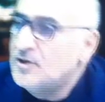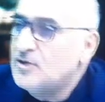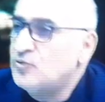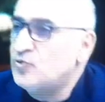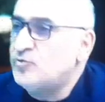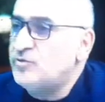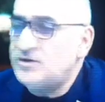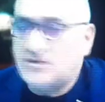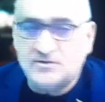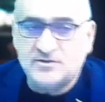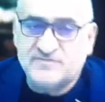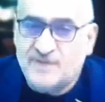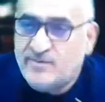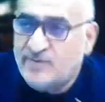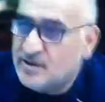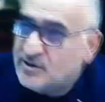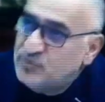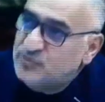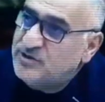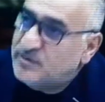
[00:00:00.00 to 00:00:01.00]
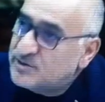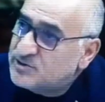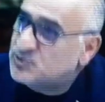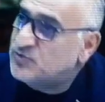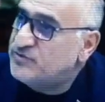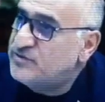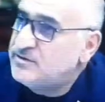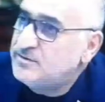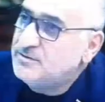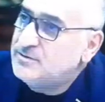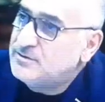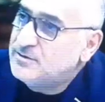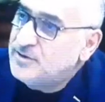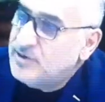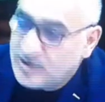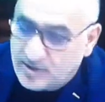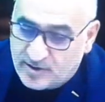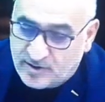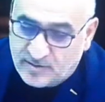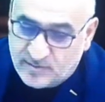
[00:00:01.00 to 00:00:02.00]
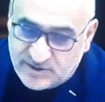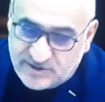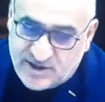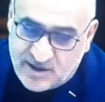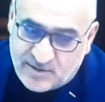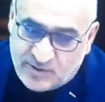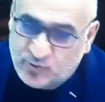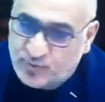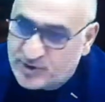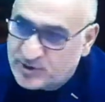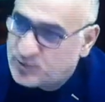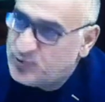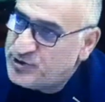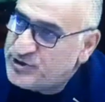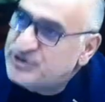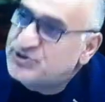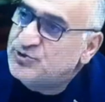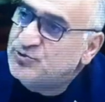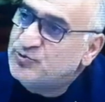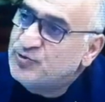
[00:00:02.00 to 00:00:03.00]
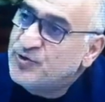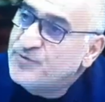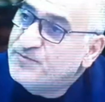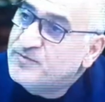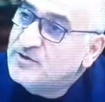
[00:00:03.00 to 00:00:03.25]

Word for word: Но мы с вами, как люди образованные, мы знаем одну простую истину.